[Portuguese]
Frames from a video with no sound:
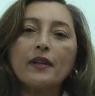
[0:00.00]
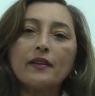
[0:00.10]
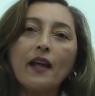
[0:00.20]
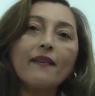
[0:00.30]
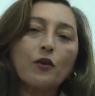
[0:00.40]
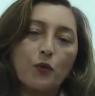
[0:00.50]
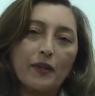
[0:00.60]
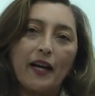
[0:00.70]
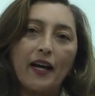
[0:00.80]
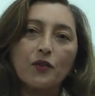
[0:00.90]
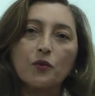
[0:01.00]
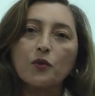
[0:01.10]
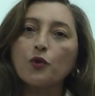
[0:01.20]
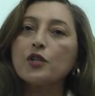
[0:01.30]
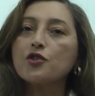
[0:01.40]
Nesse cuidado,
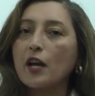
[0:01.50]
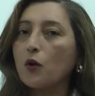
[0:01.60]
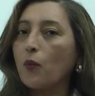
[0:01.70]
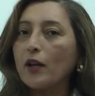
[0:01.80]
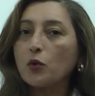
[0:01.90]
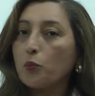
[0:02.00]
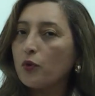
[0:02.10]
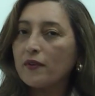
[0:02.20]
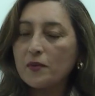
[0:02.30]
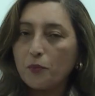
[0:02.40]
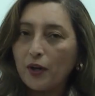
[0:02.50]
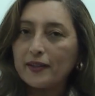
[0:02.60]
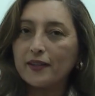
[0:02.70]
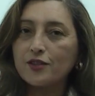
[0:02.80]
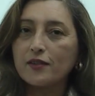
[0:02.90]
eu destaco quatro pontos
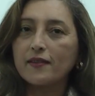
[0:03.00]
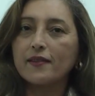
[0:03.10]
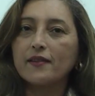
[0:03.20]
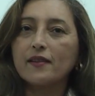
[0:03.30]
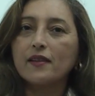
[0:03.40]
importantes,